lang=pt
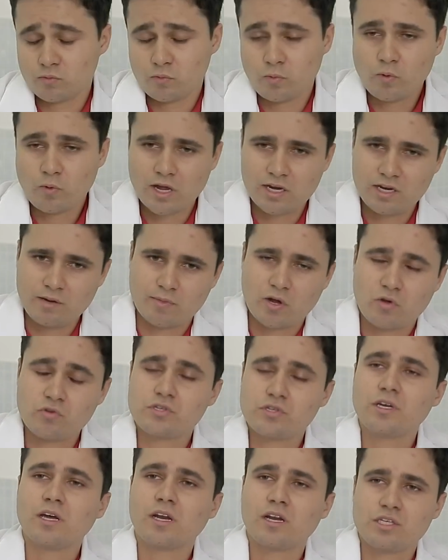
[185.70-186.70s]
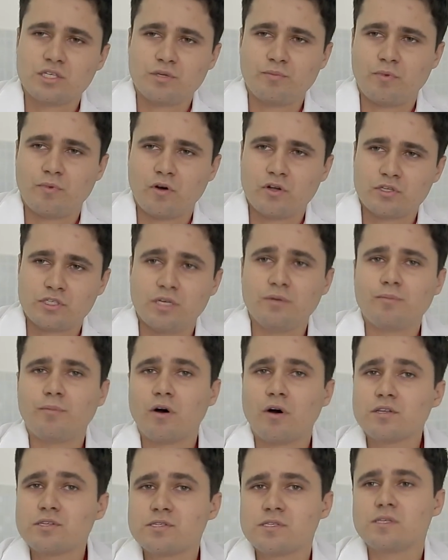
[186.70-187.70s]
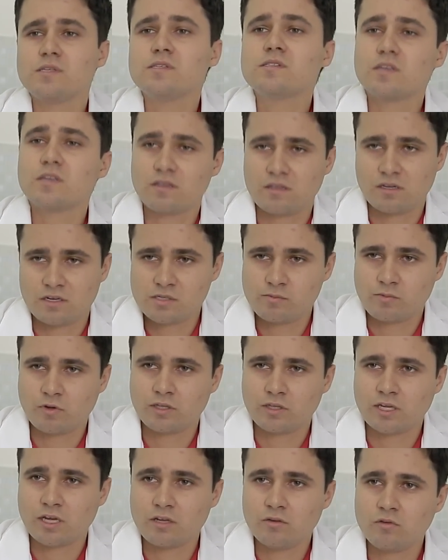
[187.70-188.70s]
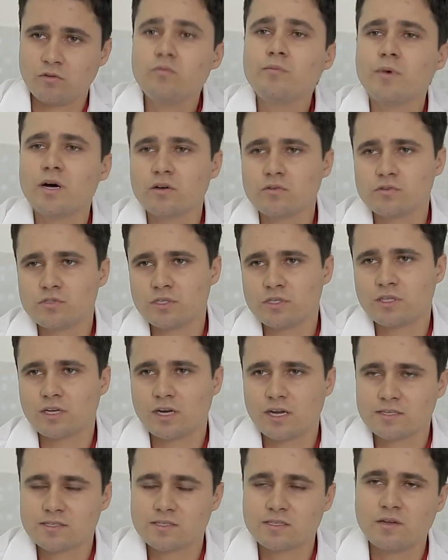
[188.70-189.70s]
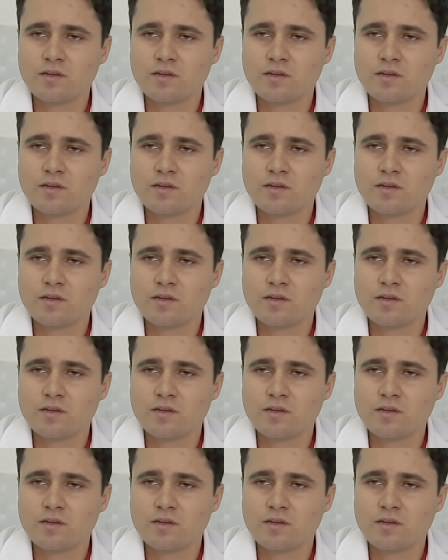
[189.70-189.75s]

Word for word: o animal de grande porte ele pode sim ser transportado no banco de trás